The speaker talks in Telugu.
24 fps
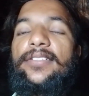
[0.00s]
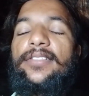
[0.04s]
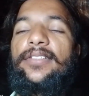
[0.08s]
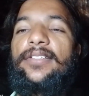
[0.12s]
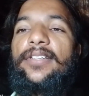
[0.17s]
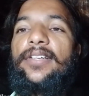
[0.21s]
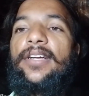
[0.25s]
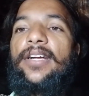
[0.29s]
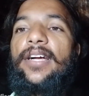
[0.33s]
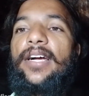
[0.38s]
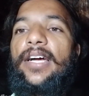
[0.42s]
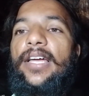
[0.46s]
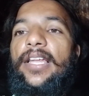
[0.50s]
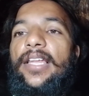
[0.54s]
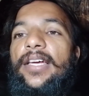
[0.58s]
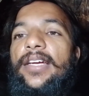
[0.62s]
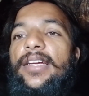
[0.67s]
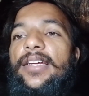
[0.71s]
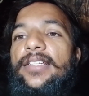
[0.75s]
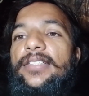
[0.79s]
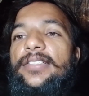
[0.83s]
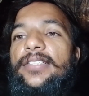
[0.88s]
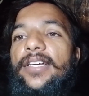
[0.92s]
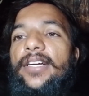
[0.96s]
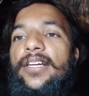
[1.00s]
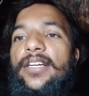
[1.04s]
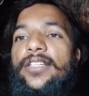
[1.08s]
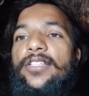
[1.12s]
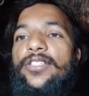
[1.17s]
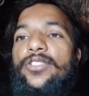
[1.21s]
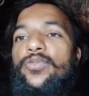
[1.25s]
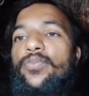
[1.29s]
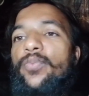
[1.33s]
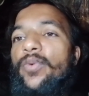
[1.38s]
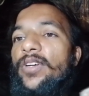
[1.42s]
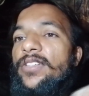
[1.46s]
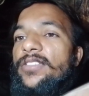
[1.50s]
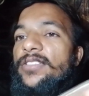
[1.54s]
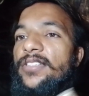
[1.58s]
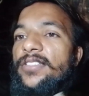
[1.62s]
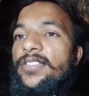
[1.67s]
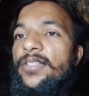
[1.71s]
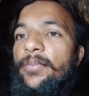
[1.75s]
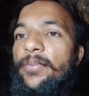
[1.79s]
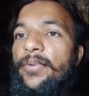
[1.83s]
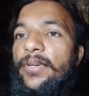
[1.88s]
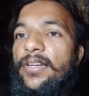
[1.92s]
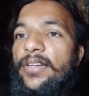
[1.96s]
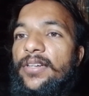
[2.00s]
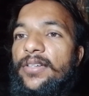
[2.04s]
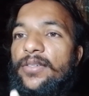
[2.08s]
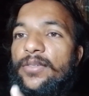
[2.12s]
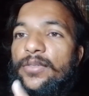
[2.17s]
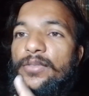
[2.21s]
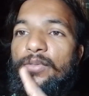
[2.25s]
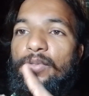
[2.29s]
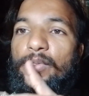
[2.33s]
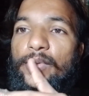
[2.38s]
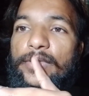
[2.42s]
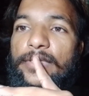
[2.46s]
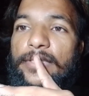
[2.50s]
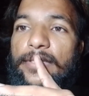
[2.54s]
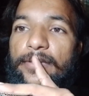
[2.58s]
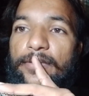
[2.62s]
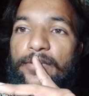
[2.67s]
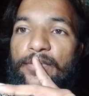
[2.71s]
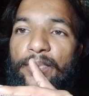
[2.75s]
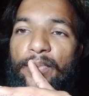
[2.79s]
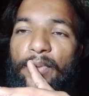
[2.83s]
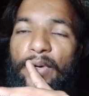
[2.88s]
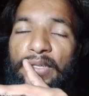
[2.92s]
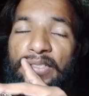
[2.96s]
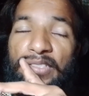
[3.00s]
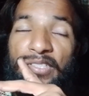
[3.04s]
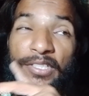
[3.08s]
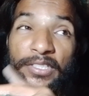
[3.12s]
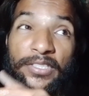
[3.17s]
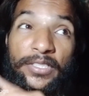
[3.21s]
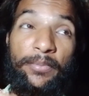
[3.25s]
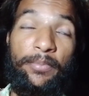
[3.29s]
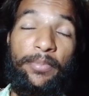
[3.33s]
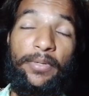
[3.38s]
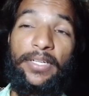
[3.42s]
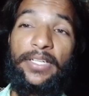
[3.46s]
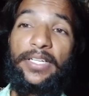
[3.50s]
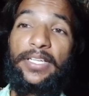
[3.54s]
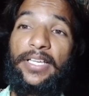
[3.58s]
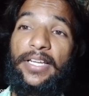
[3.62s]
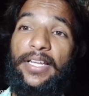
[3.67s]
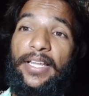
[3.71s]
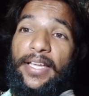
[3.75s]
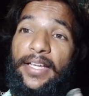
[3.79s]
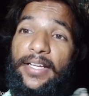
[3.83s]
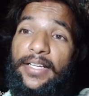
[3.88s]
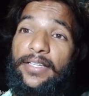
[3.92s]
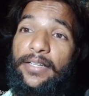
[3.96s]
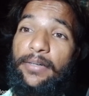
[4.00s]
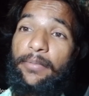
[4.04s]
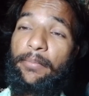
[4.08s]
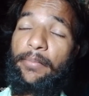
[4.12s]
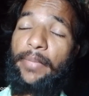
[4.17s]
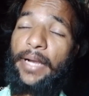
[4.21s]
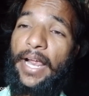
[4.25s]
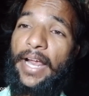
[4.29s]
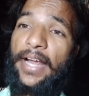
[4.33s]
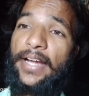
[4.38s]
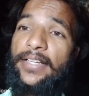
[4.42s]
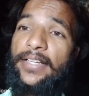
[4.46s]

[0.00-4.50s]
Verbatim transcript: అలాగే సెకండ్ స్పాన్సర్షిప్ అన్నట్టు సో స్పాన్సర్షిప్ అంటే లైక్ బ్రాండ్